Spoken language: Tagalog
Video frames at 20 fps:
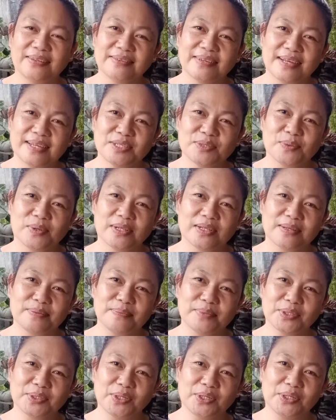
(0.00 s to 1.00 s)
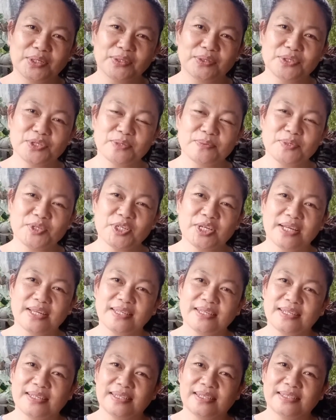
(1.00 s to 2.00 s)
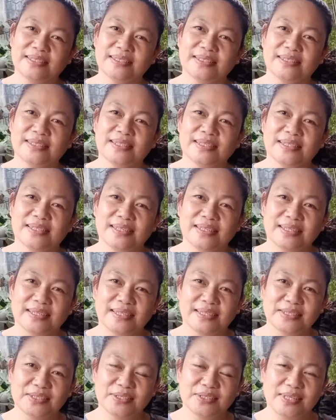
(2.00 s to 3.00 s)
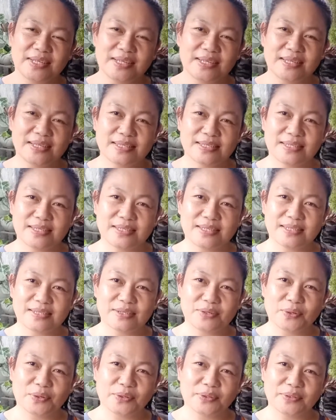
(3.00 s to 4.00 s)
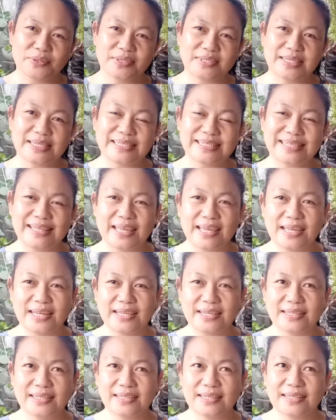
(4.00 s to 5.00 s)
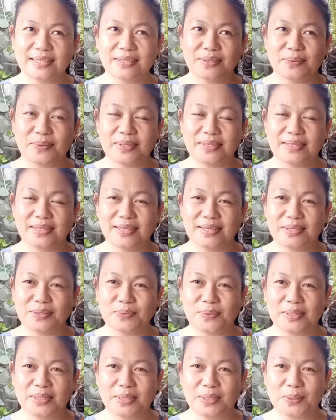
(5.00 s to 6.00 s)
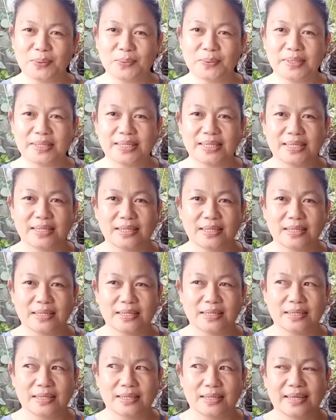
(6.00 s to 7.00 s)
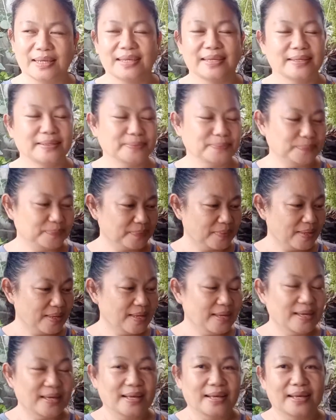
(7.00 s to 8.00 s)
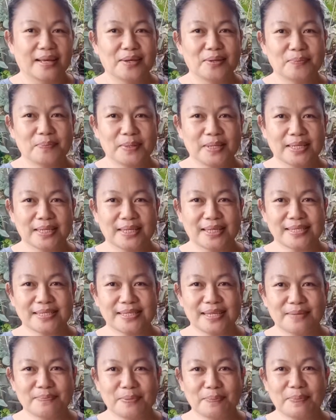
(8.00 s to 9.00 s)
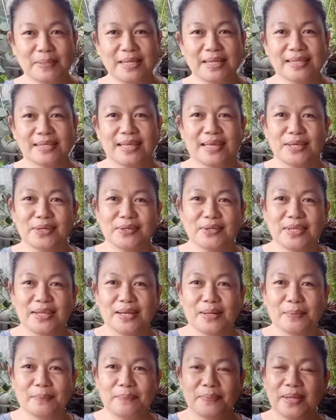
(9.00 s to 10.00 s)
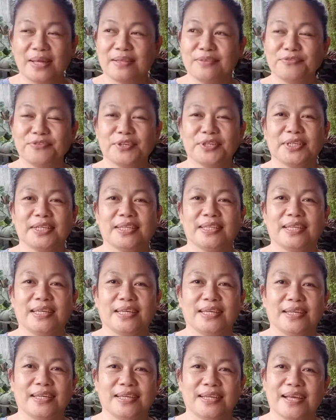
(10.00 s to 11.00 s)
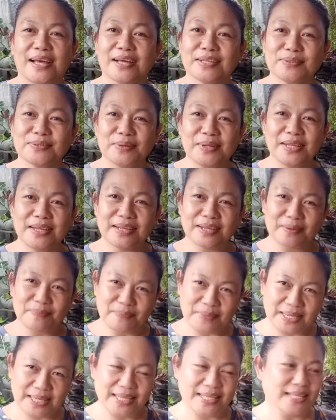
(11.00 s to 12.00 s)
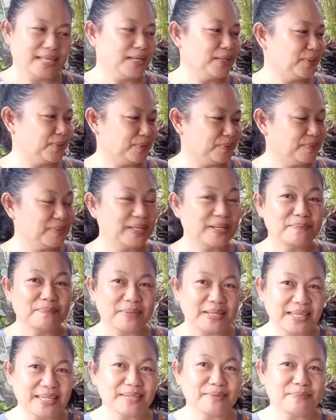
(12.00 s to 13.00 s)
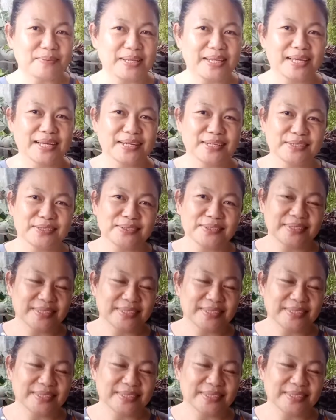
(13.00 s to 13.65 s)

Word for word: guys? Welcome back to our YouTube channel. Today is August 16, 2021. Ayan. Ngayon pala guys, ay pili tayo ng plant for the day. Actually, nakapili na ako. May napili na pala ako.